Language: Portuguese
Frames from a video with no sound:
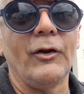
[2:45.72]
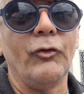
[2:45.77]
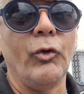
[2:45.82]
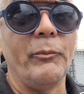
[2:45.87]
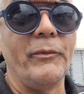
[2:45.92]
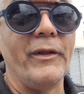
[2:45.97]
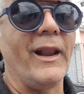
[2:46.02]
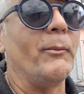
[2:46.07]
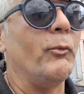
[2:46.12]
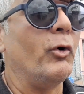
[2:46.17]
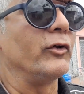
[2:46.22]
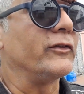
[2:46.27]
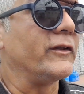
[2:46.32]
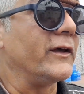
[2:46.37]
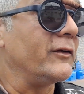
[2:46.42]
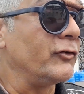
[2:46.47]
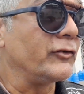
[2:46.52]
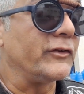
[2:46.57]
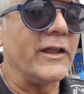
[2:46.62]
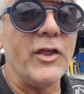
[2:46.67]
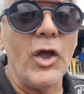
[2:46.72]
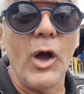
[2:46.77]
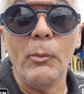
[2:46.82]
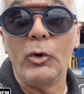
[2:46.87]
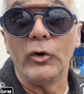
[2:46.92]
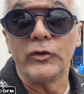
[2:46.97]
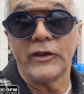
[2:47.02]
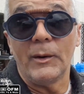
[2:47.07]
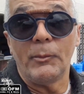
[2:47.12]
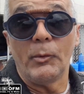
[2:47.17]
o nome dela é Montanhas, não tem nenhuma
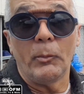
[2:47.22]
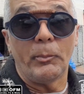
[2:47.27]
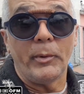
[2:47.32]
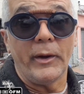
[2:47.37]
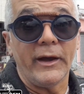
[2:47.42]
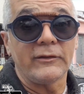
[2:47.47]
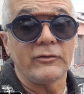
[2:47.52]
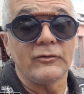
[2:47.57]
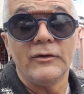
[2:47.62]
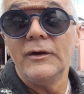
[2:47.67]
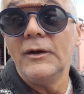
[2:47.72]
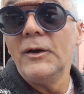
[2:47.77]
montanha por perto,